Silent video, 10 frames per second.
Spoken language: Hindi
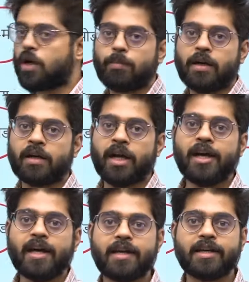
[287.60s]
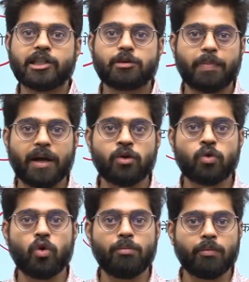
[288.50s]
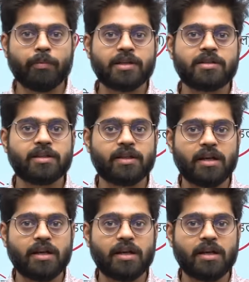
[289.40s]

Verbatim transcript: को कम करना है यानी कि इस पेन को मुंबई से